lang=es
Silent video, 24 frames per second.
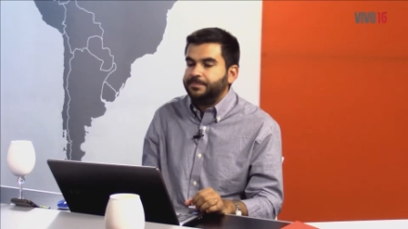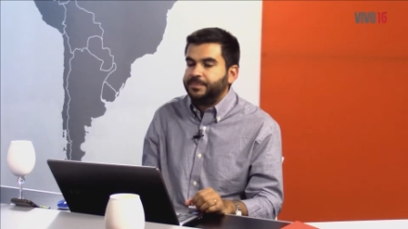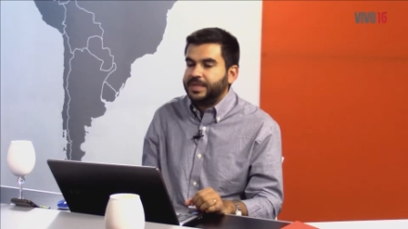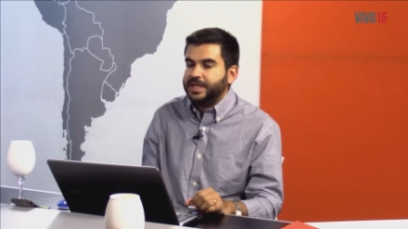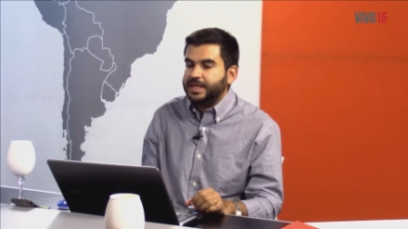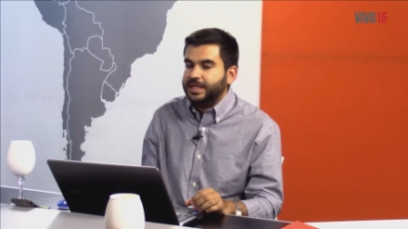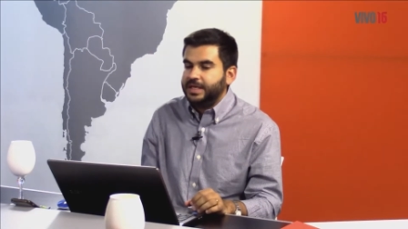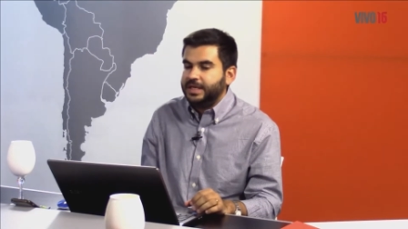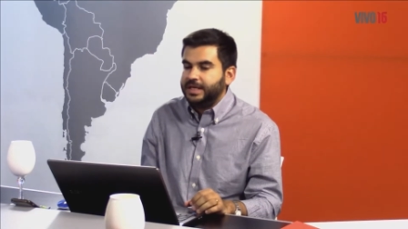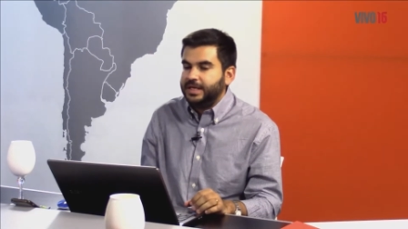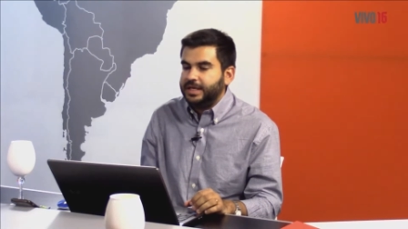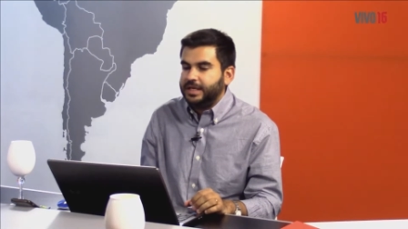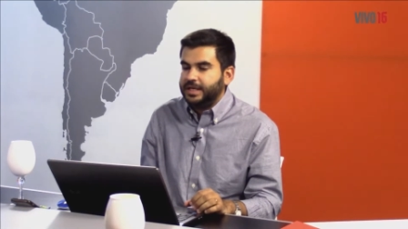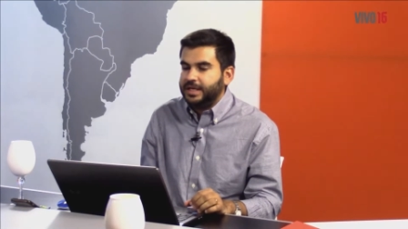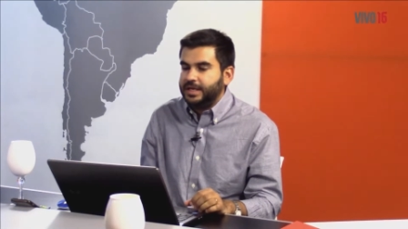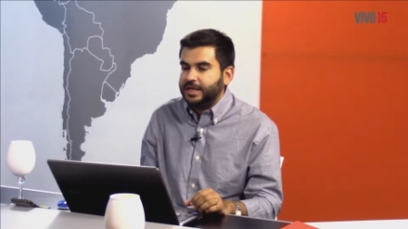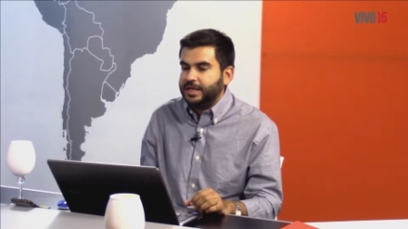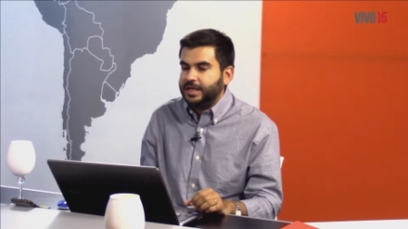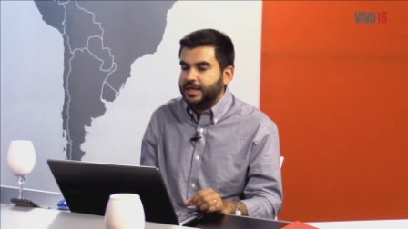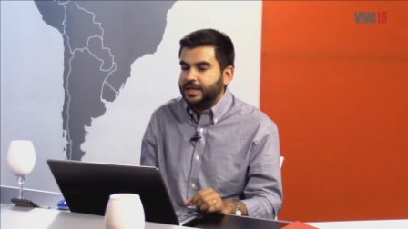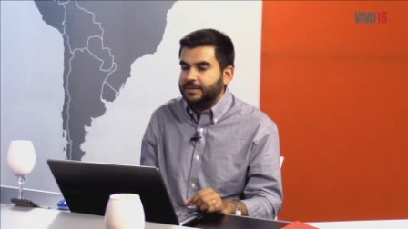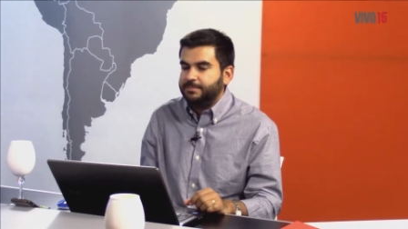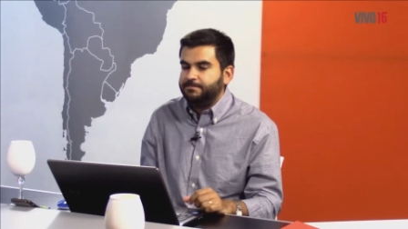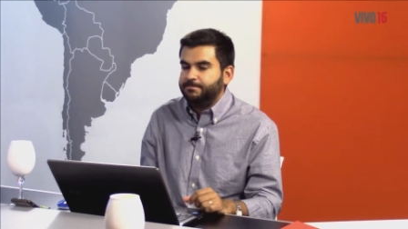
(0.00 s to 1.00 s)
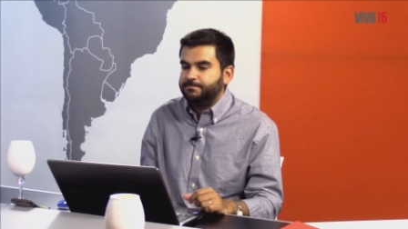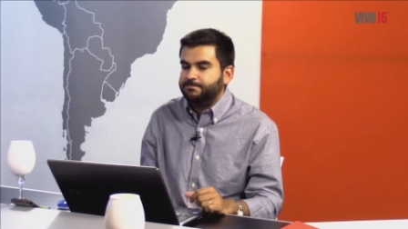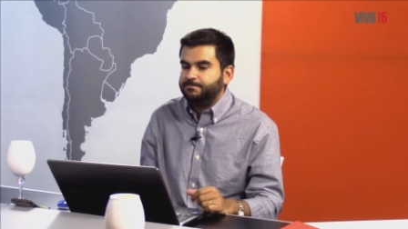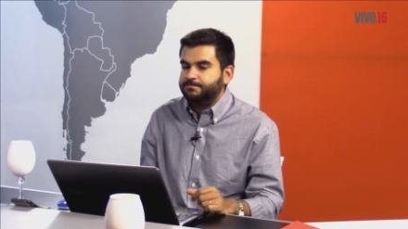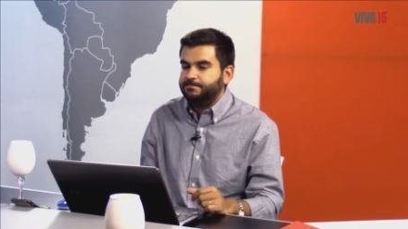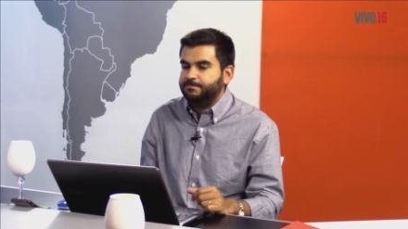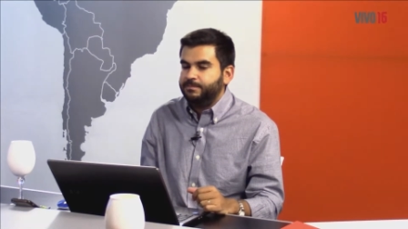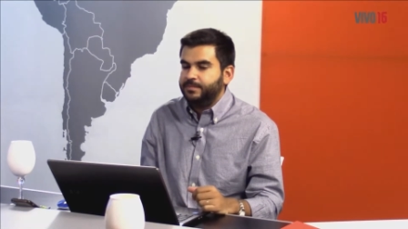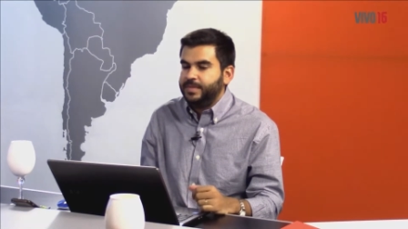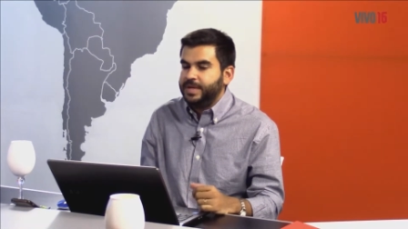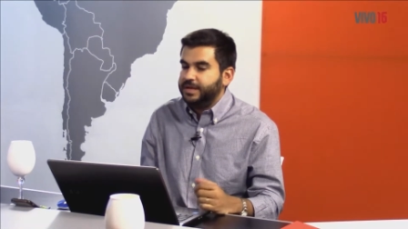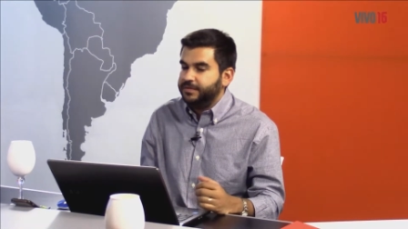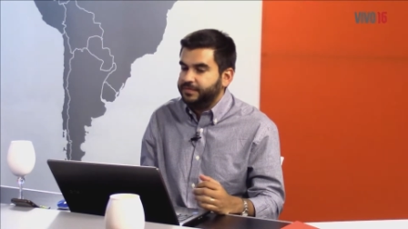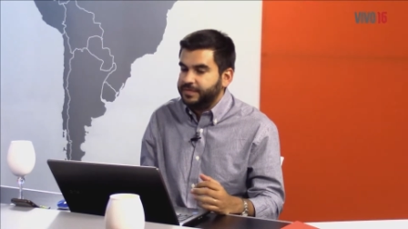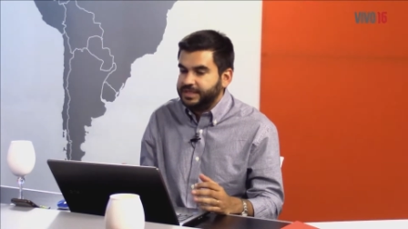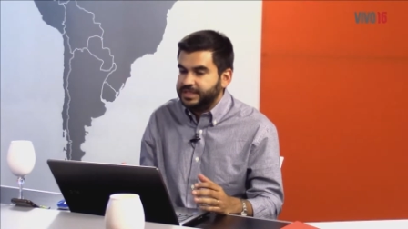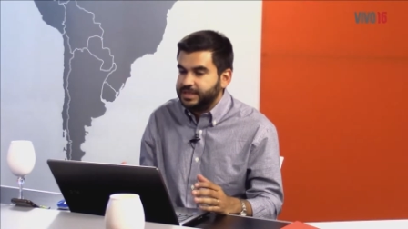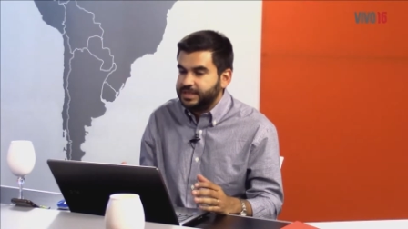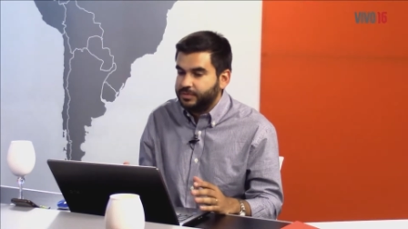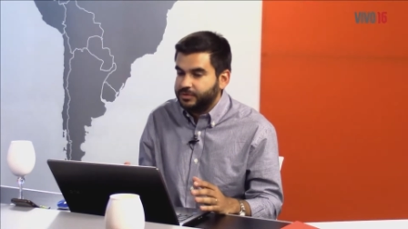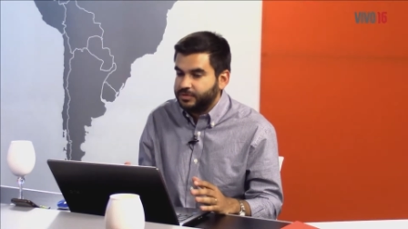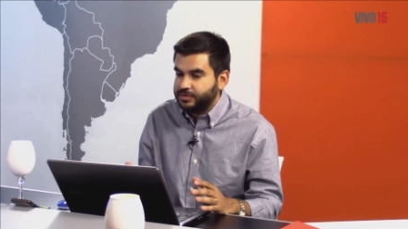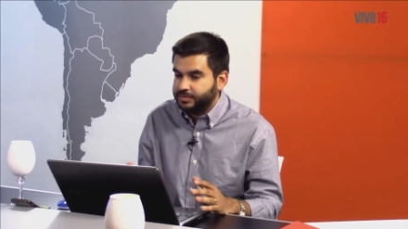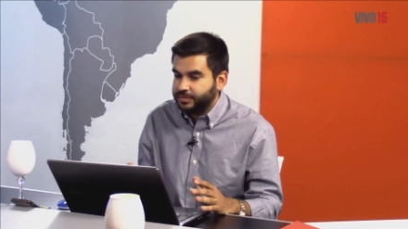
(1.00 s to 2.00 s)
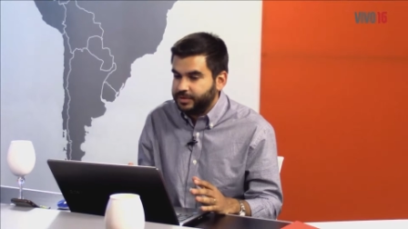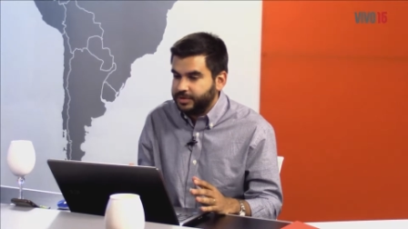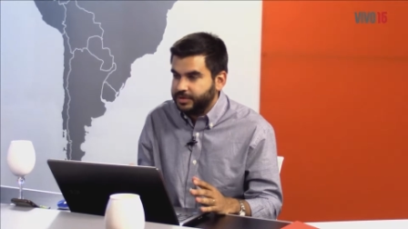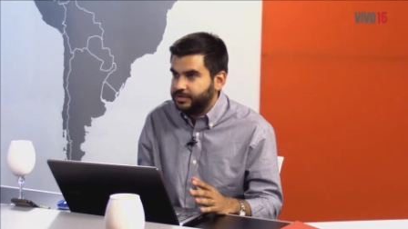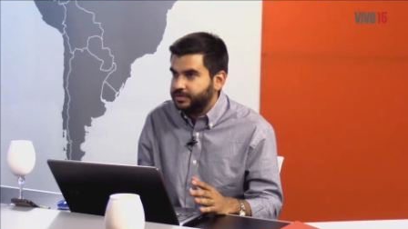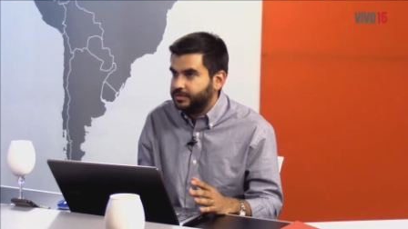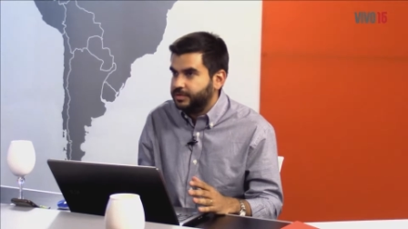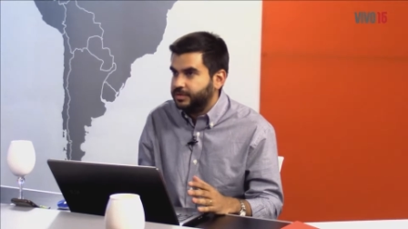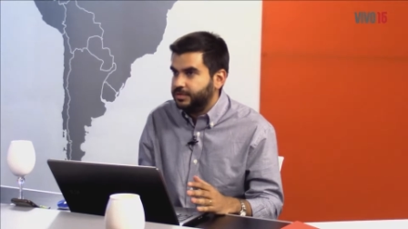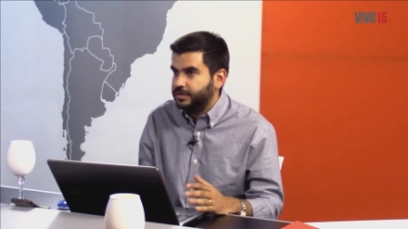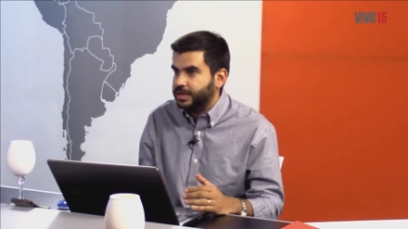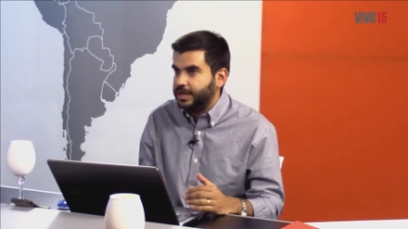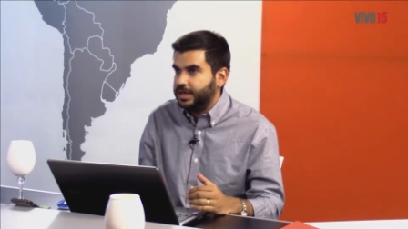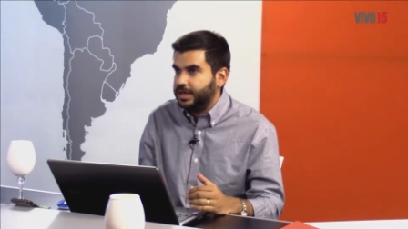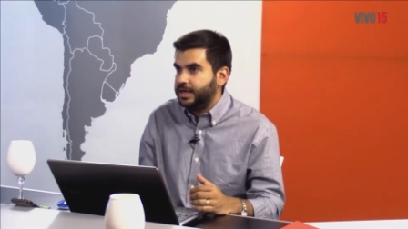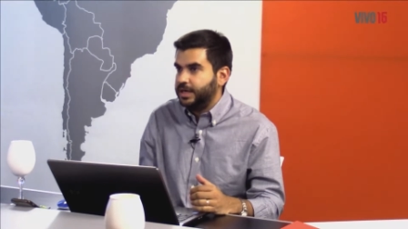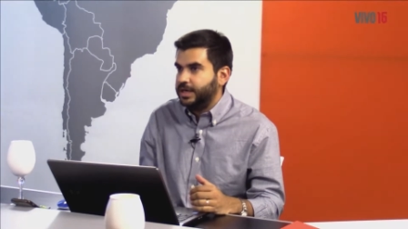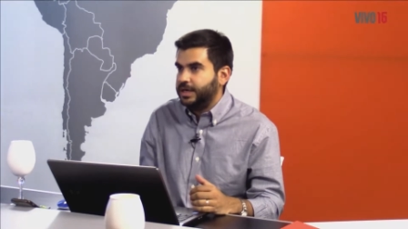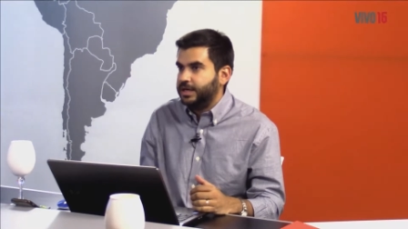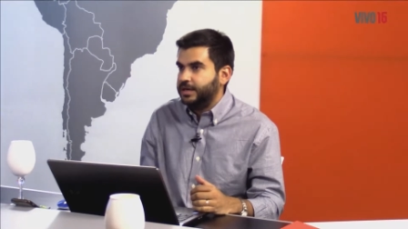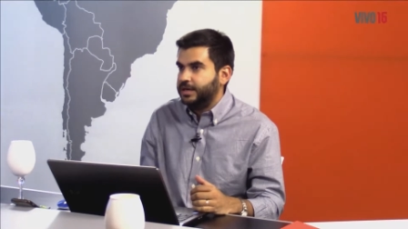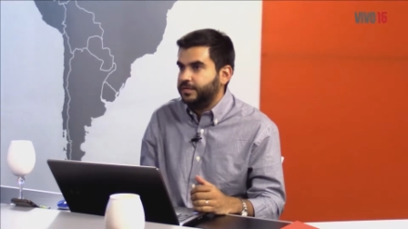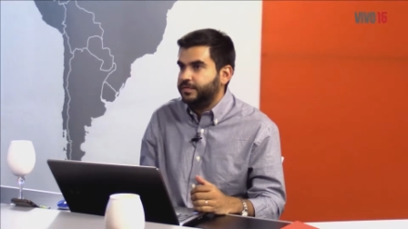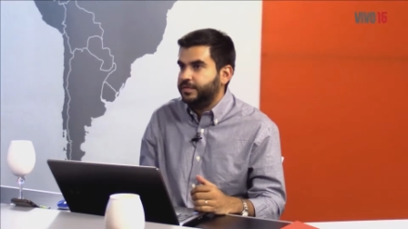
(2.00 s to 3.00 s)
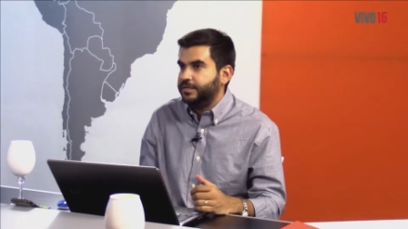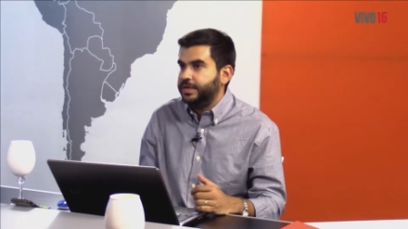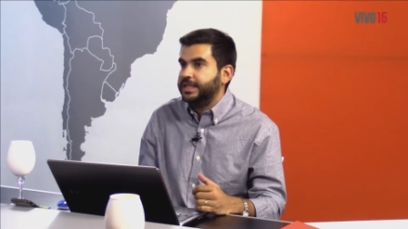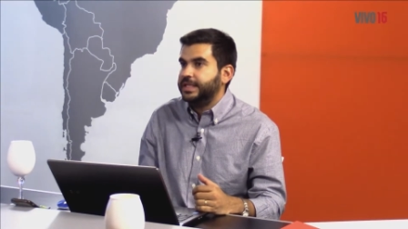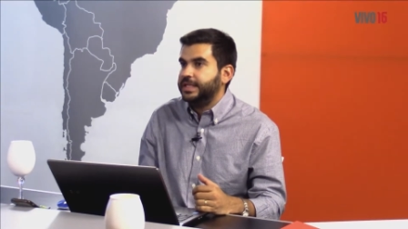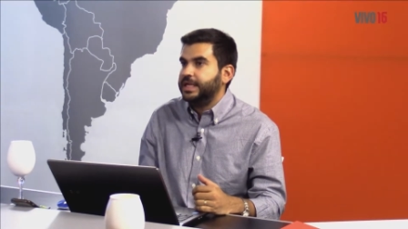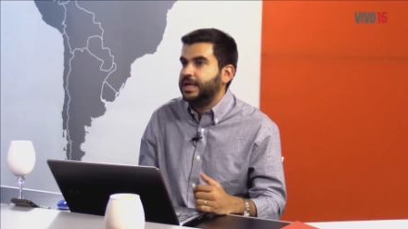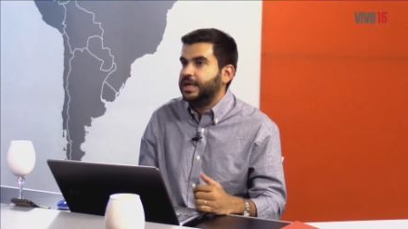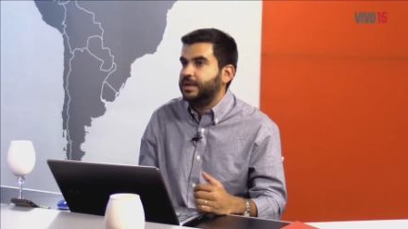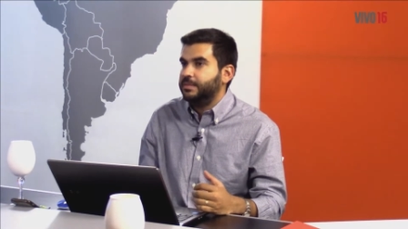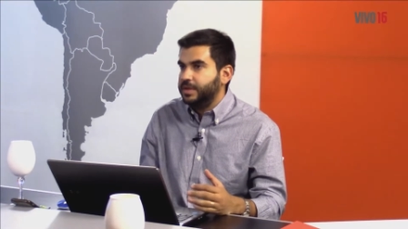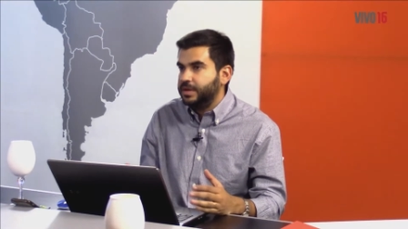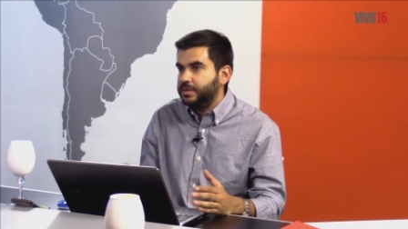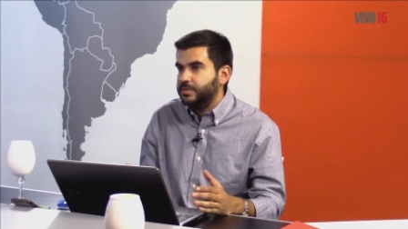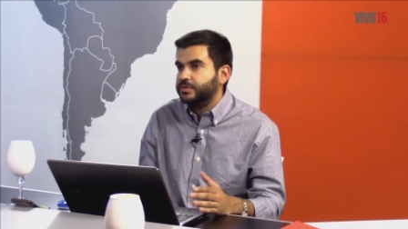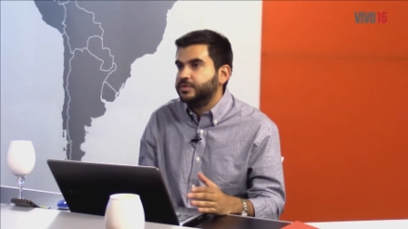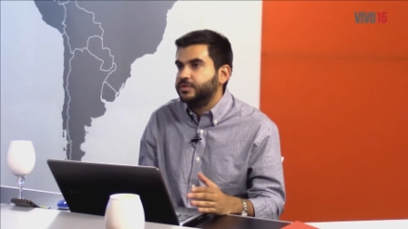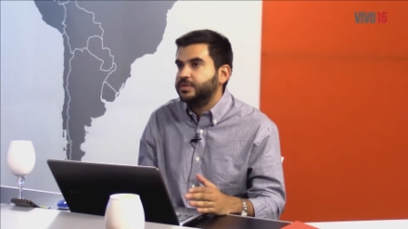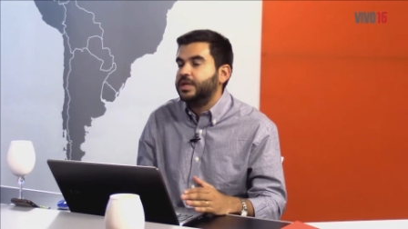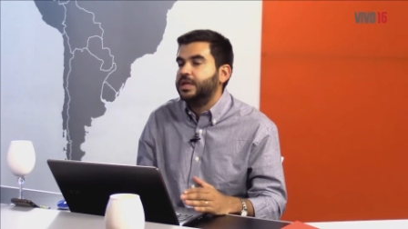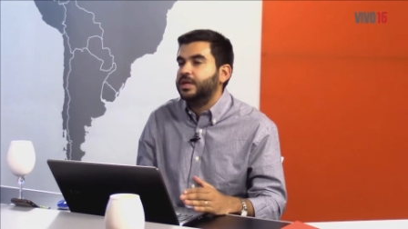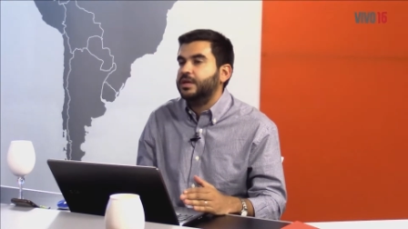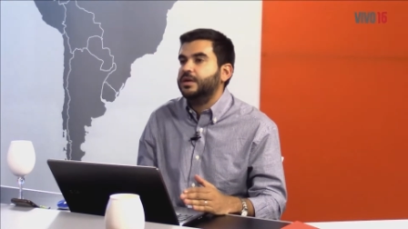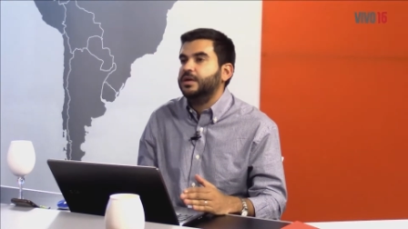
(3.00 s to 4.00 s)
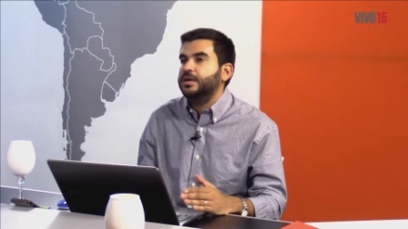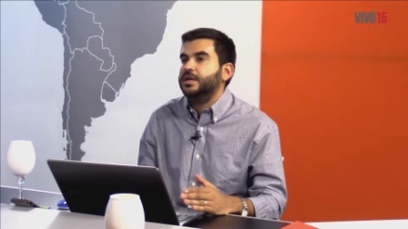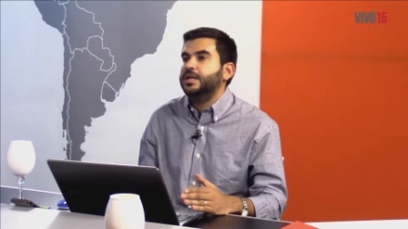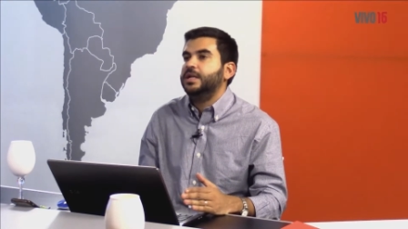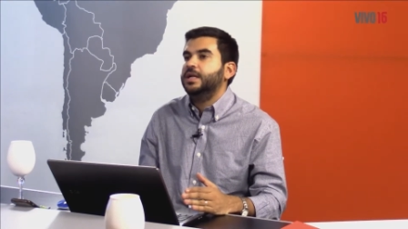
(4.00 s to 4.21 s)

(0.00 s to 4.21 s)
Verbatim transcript: Eh, beneficia, por supuesto, al Frente Cambiemos en la,